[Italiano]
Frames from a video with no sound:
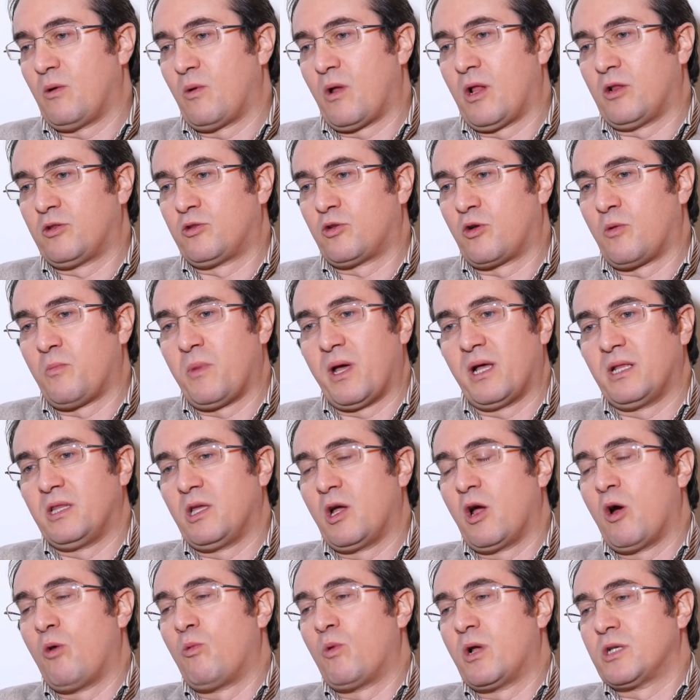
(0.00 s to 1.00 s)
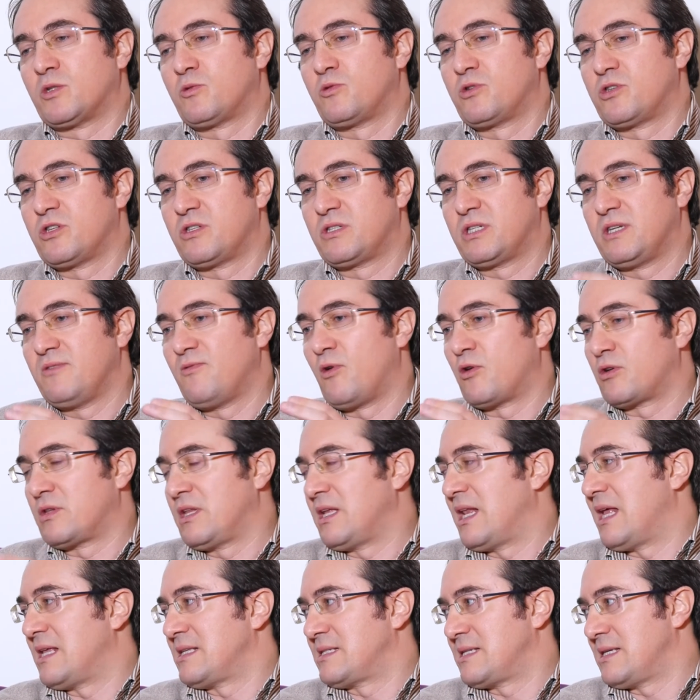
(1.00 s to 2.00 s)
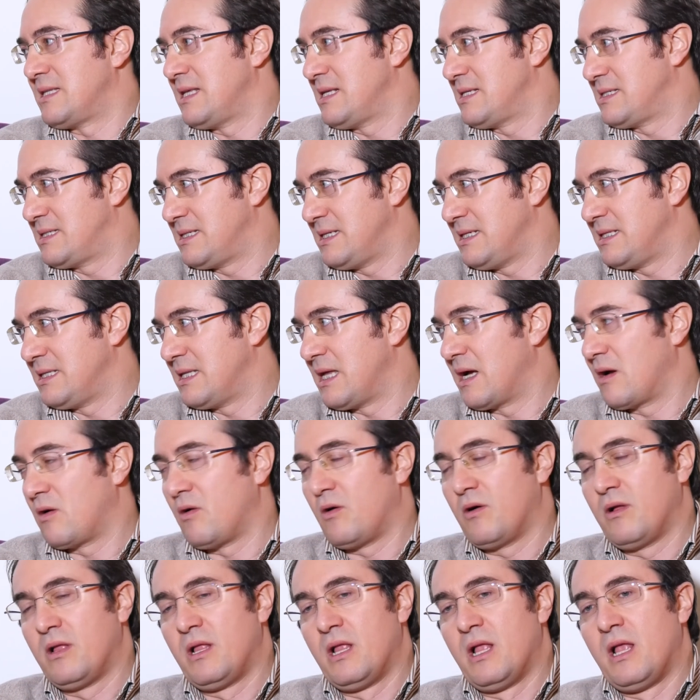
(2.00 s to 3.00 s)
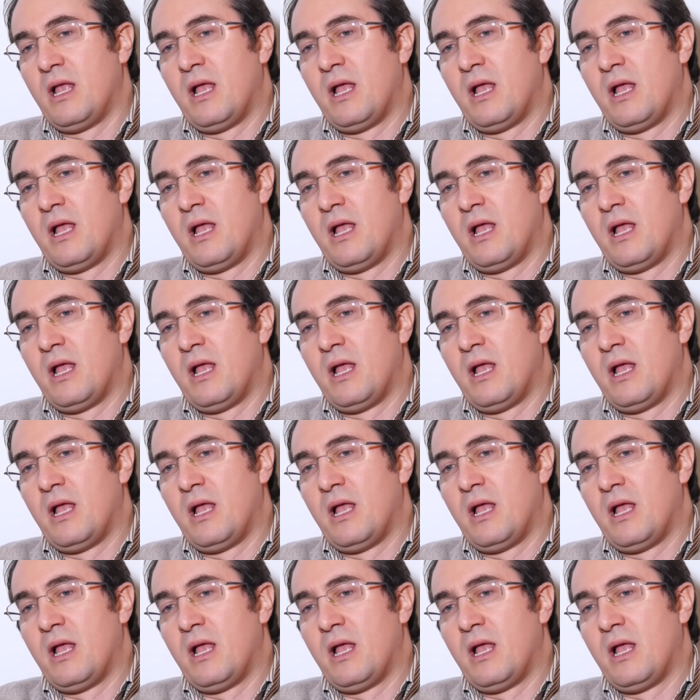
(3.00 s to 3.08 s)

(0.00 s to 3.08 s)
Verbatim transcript: un altro medico e una successiva ordinanza del sindaco,